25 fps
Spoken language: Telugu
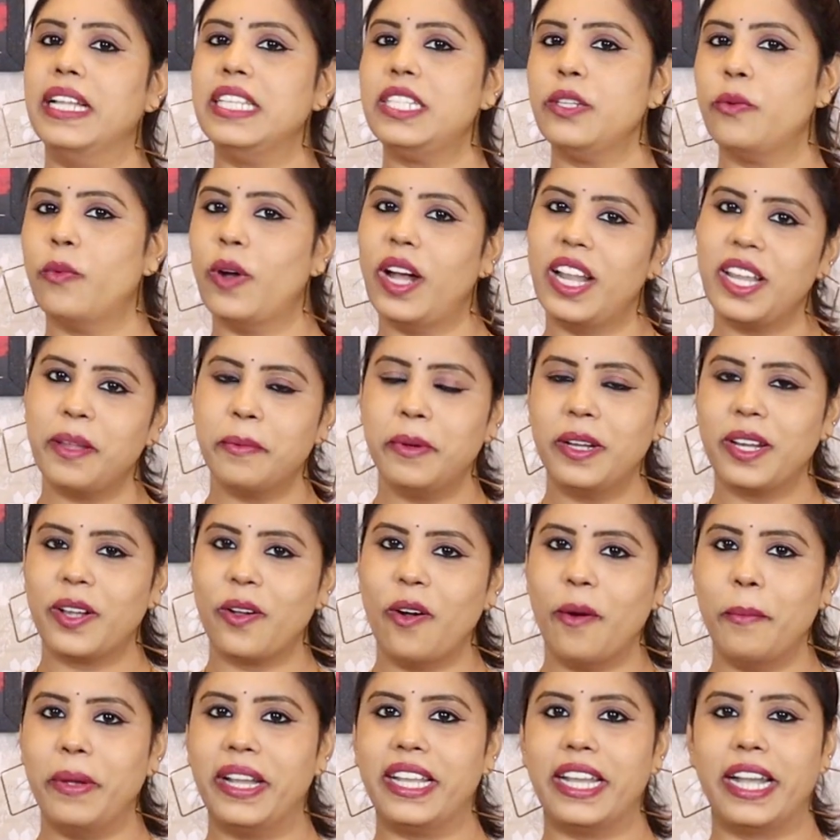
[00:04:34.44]
మంచి వాల్యుబుల్
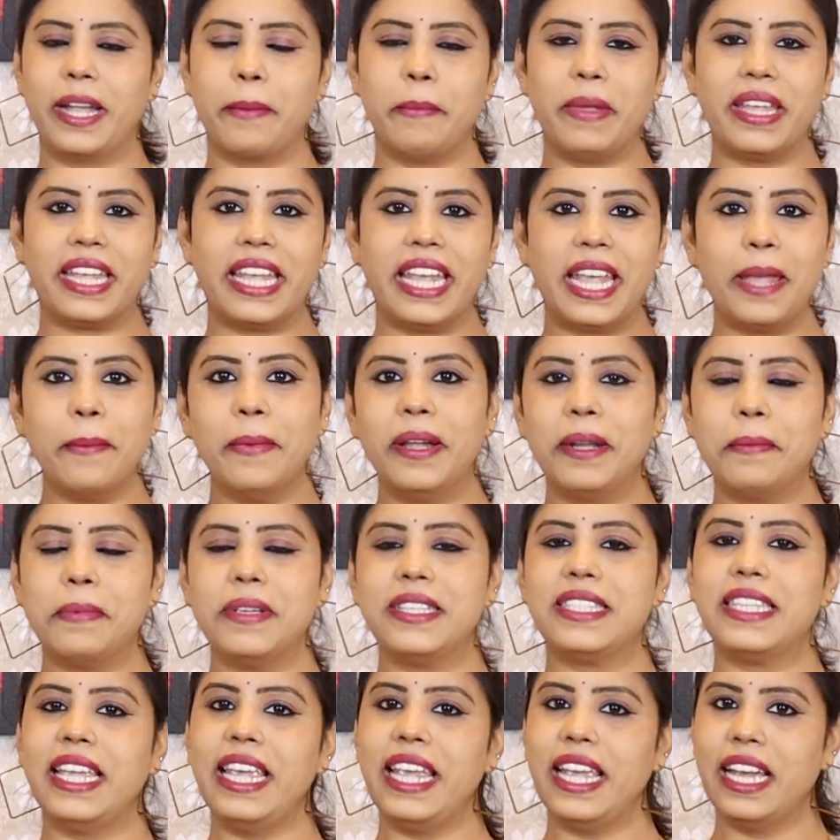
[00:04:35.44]
కామెంట్ అంటే మీకు
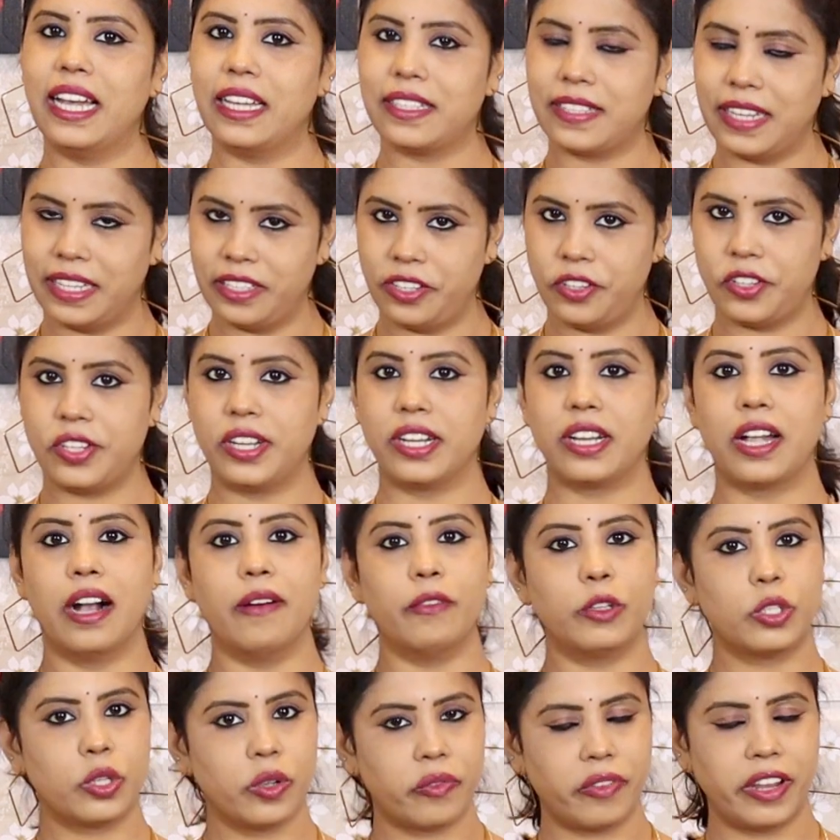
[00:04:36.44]
ఏమనిపిస్తే సజెషన్
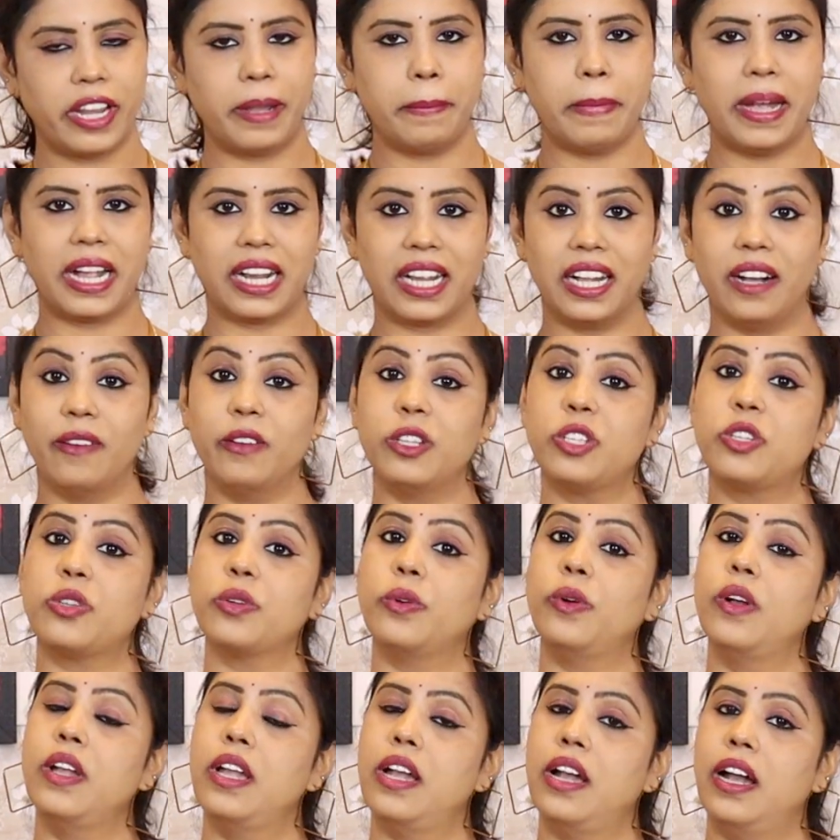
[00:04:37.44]
కావచ్చు ఫీడ్బ్యాక్
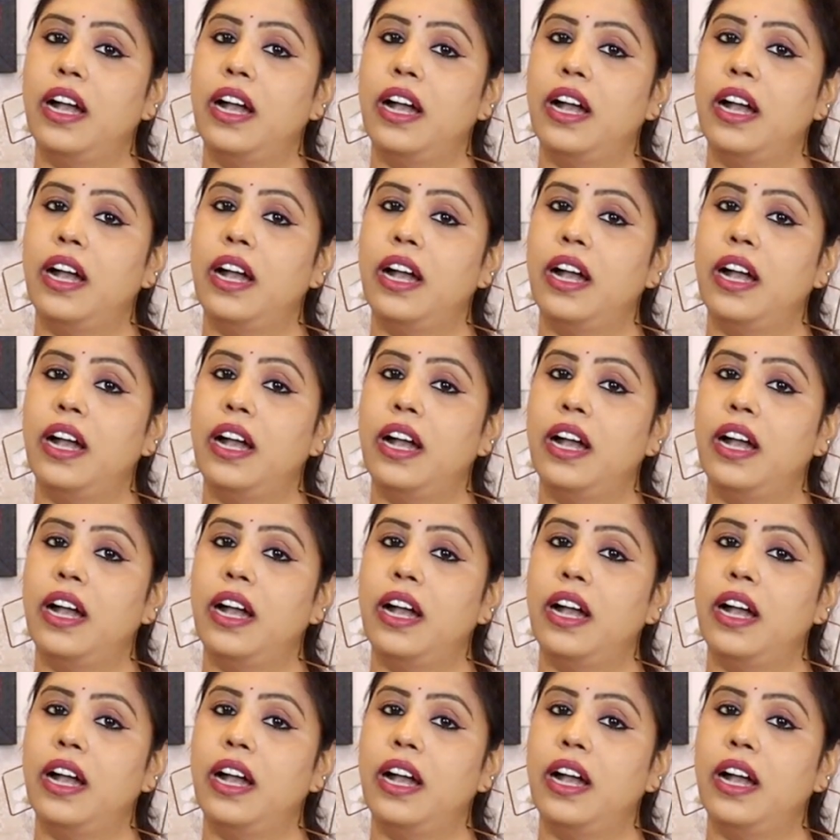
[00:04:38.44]
కావచ్చు